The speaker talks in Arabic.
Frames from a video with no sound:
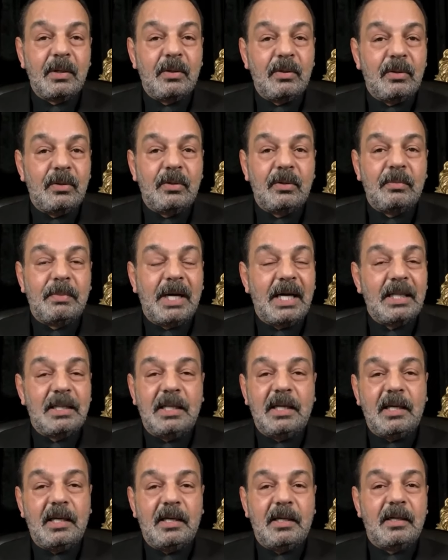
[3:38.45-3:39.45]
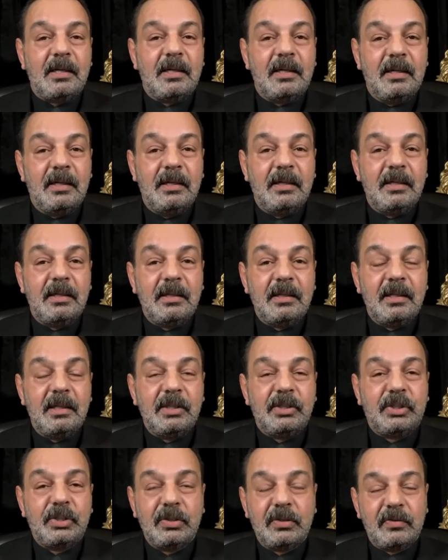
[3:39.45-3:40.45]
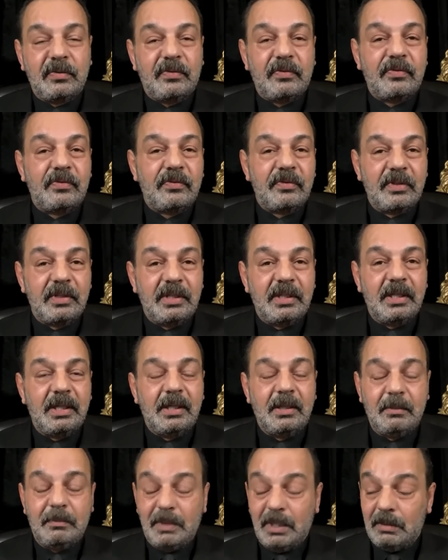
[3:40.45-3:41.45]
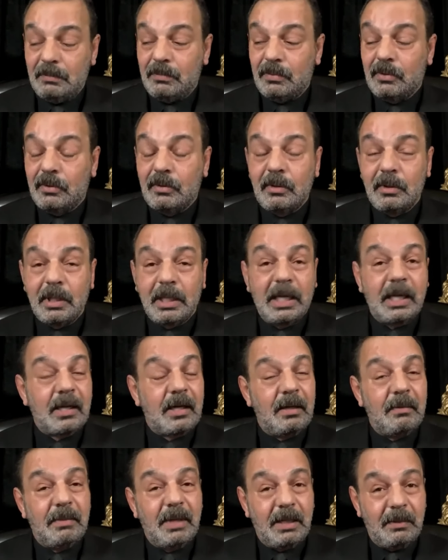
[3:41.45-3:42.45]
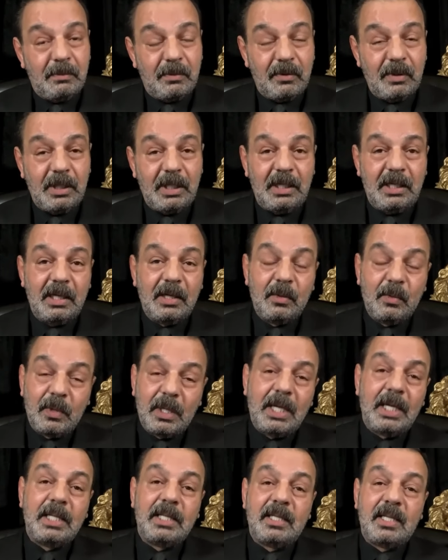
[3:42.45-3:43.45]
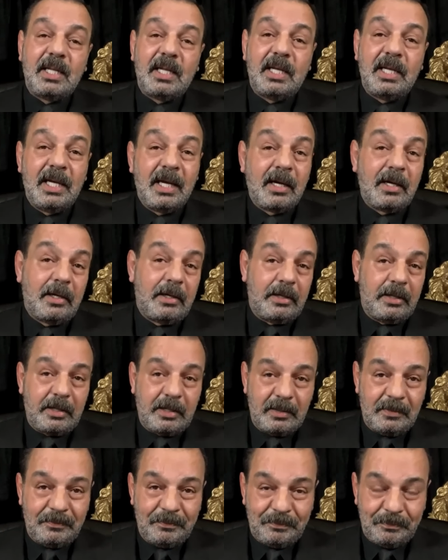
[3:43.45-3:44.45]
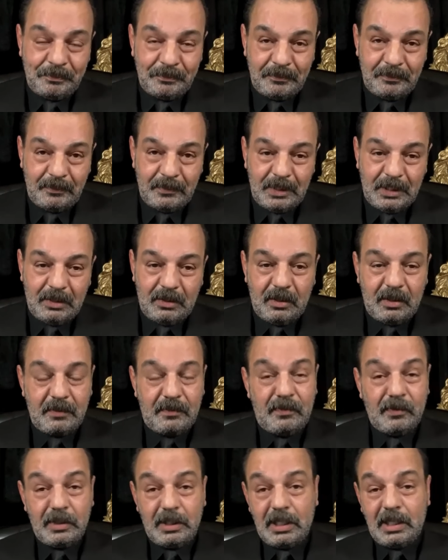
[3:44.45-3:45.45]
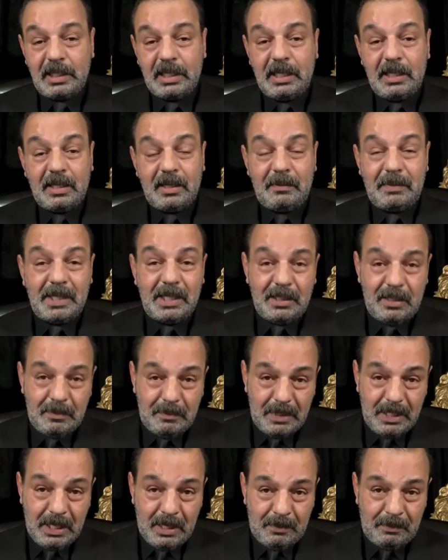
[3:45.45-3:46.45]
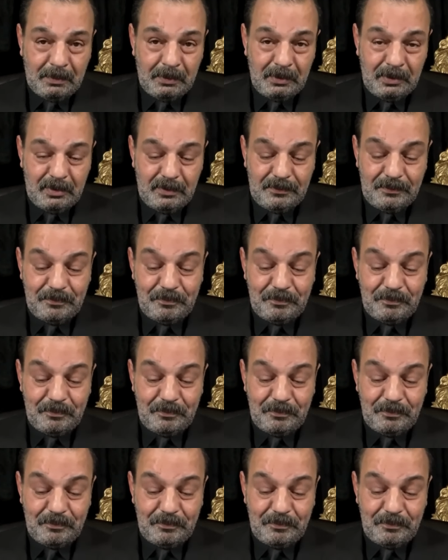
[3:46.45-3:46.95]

وبعدين يشوف البلبول غير البلبول اللي هو عنده ينقهر تعرفون الغيره بين البلابل